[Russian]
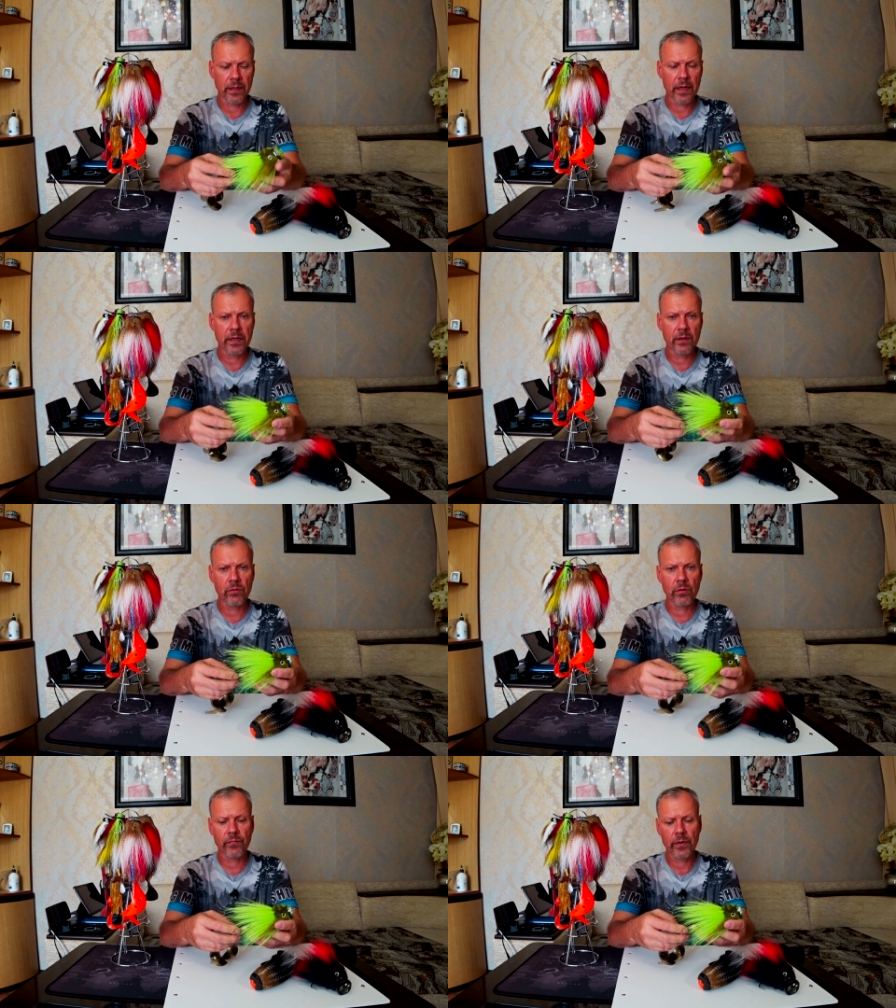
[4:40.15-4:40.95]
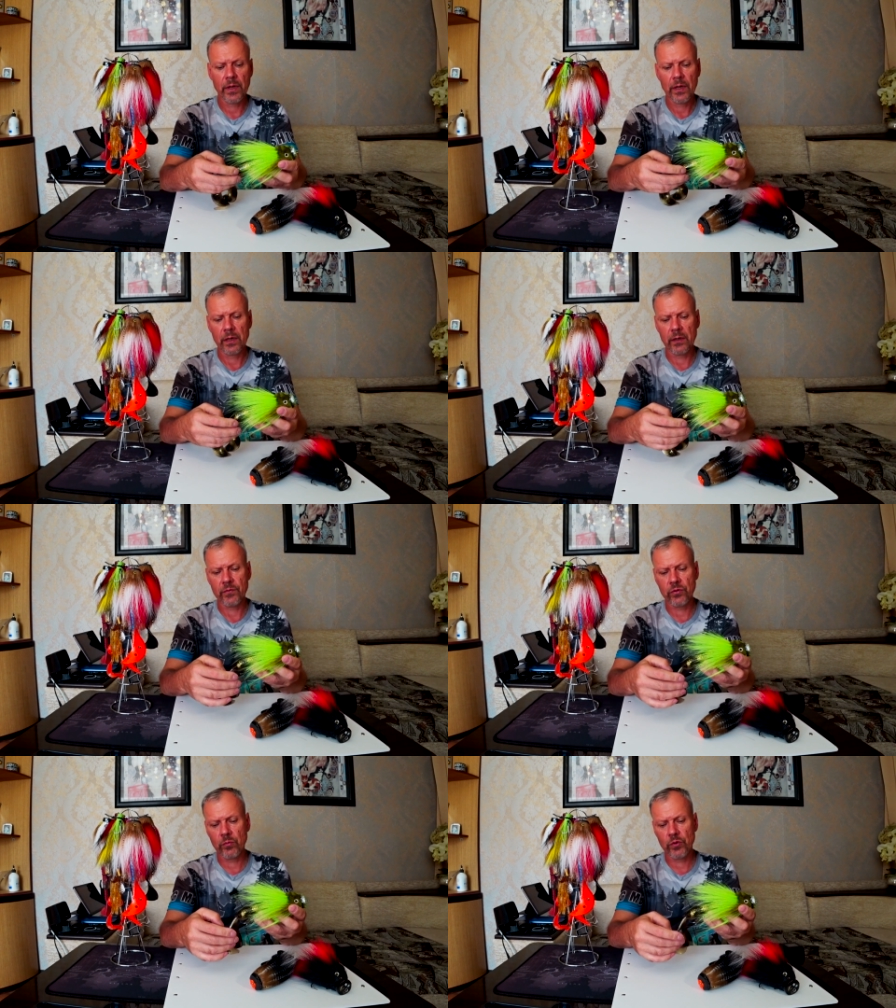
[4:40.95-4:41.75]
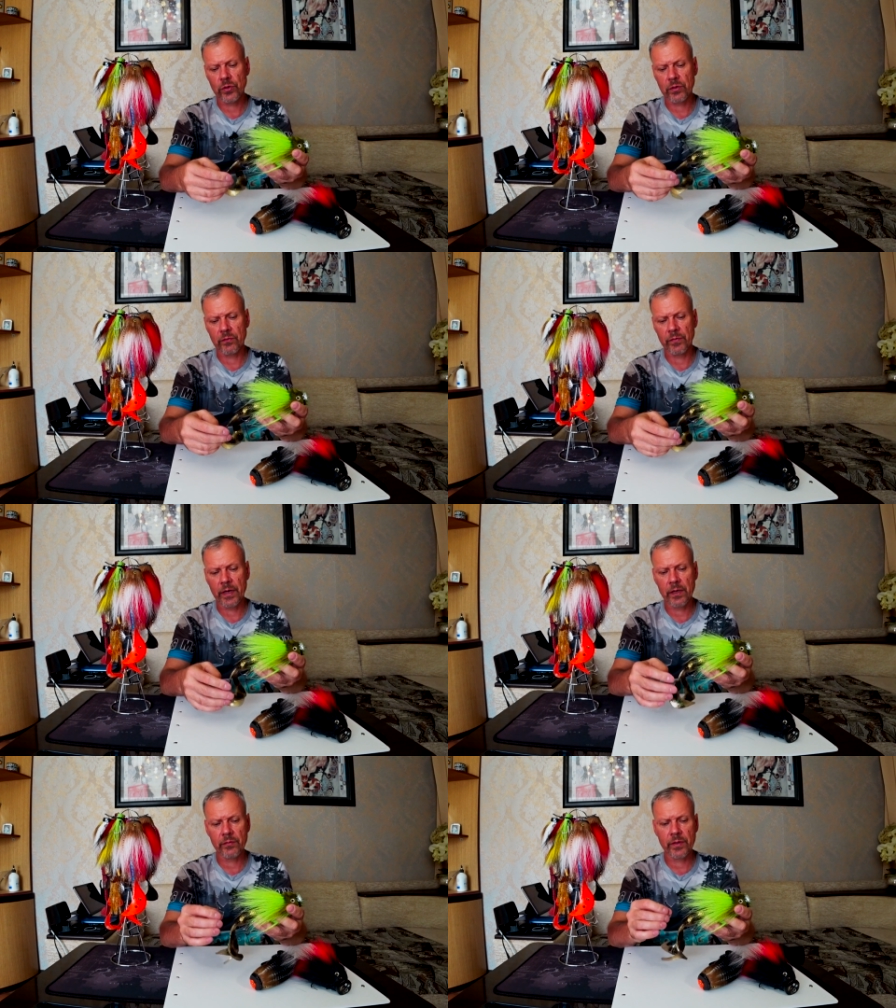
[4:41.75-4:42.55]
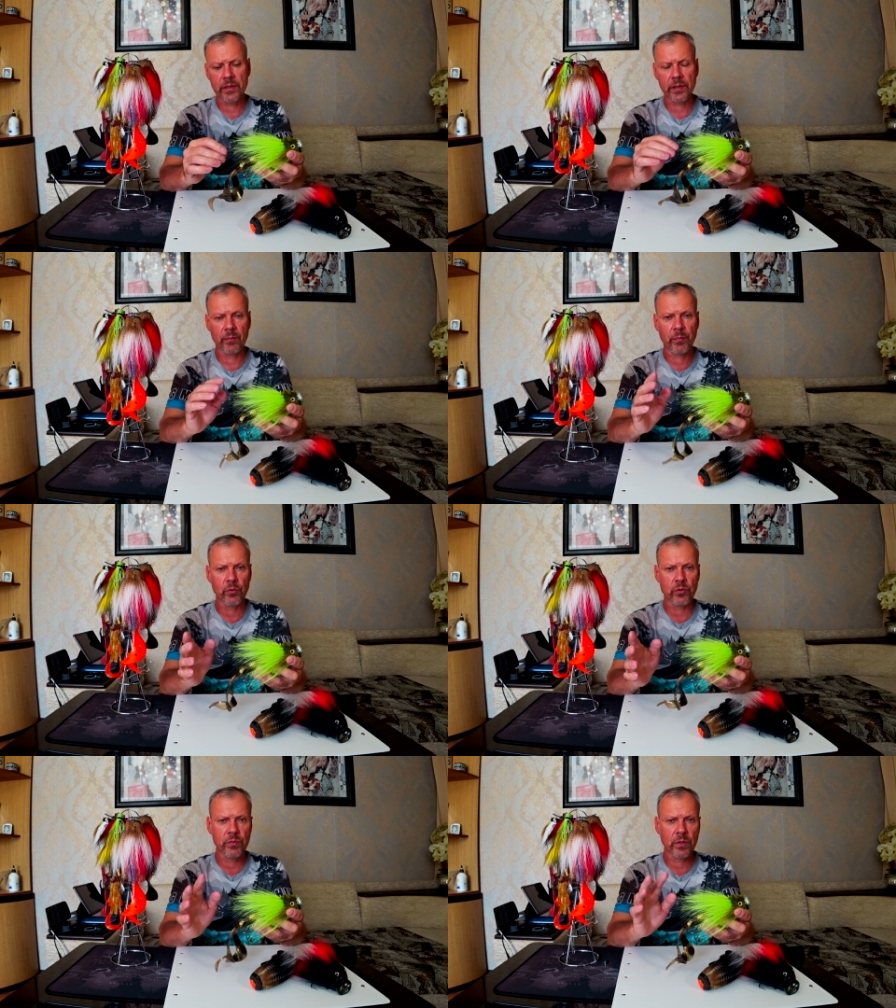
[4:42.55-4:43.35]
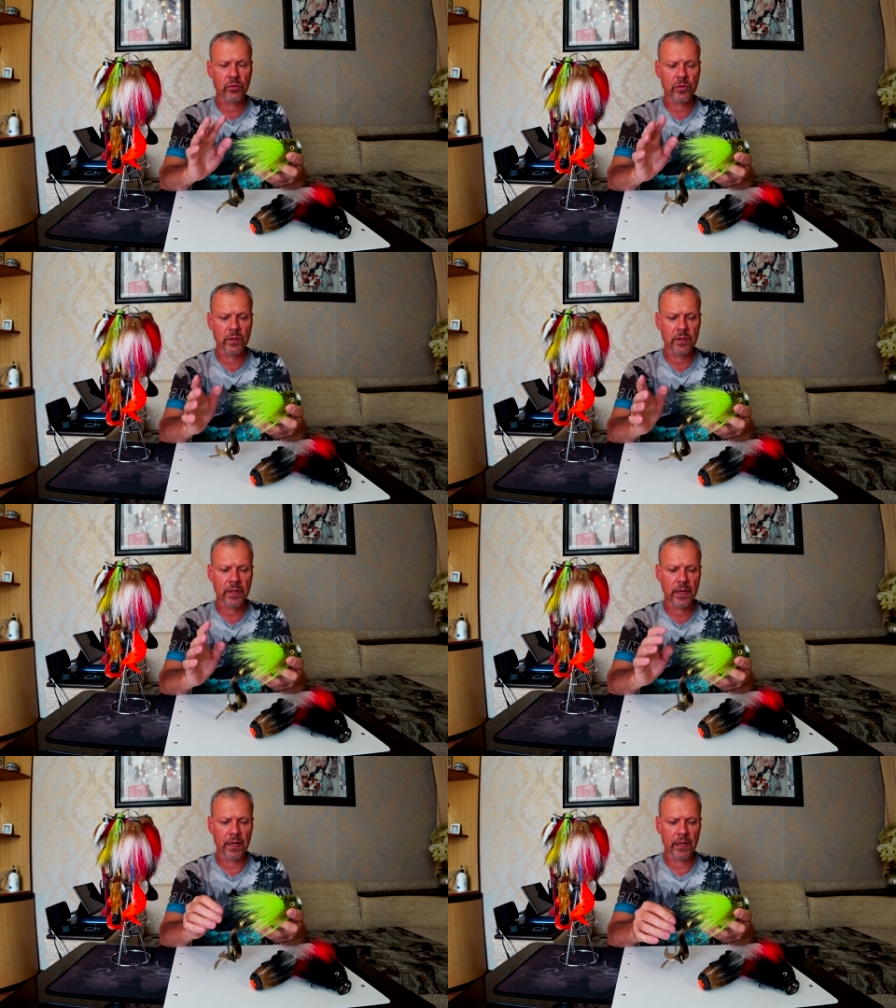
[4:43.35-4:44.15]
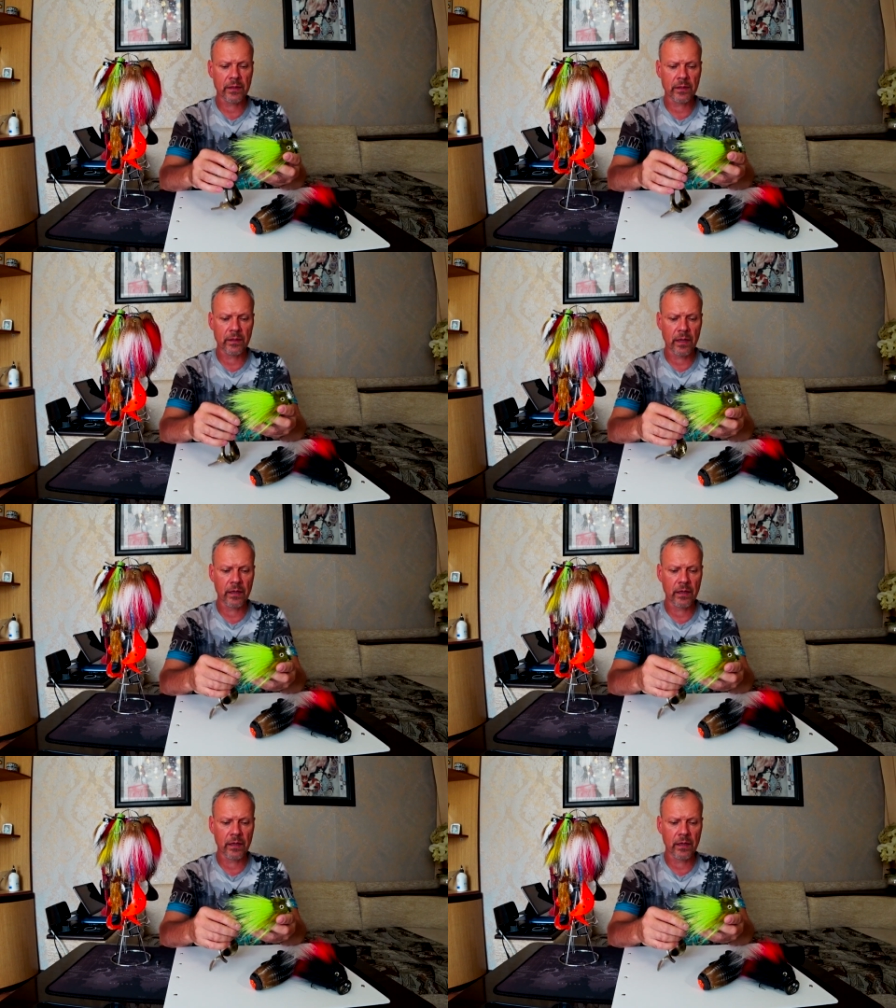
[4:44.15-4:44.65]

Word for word: тройников, э, все может варьироваться, там плюс-минус э, скакать 3